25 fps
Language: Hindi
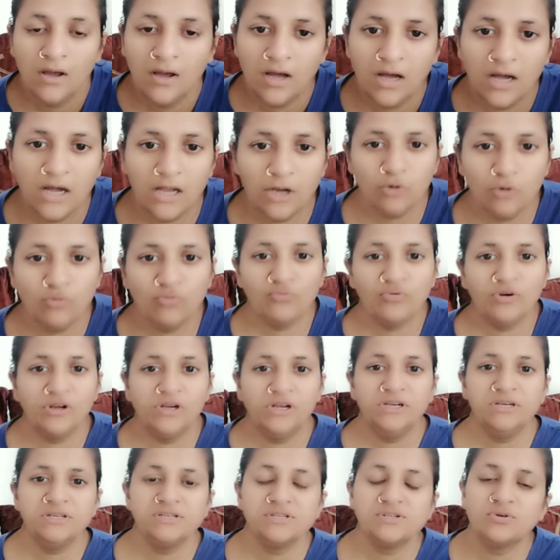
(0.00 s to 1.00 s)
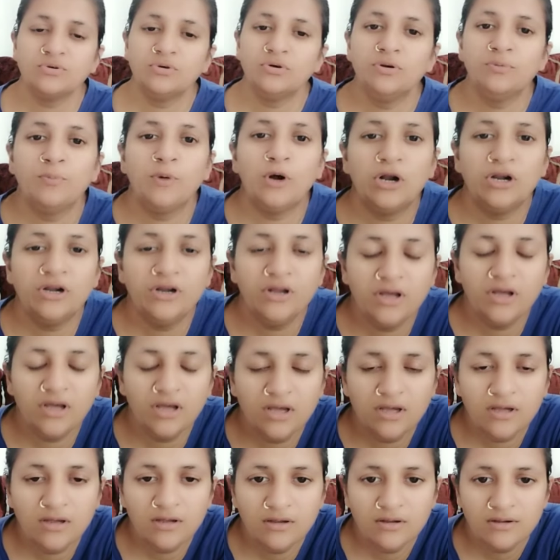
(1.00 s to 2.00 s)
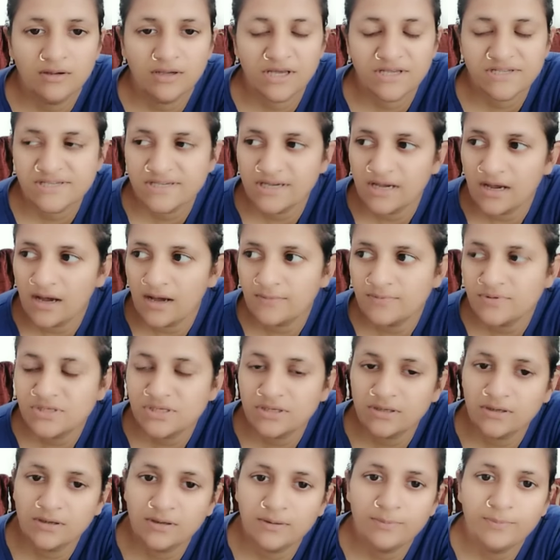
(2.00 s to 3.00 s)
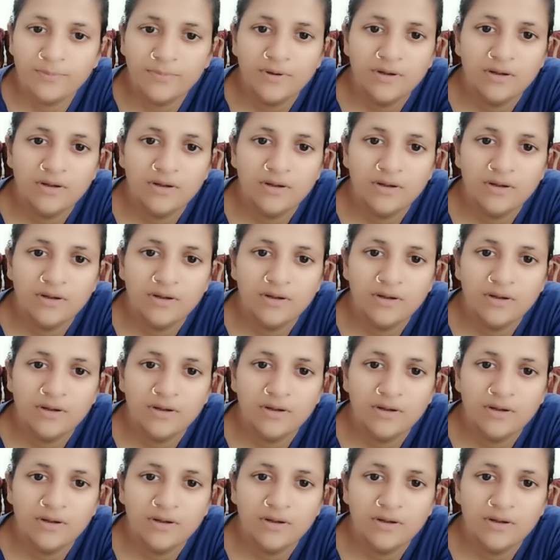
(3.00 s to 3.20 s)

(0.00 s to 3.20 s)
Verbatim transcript: हेलो फ्रेंड्स गुड मॉर्निंग कैसे हैं आप सब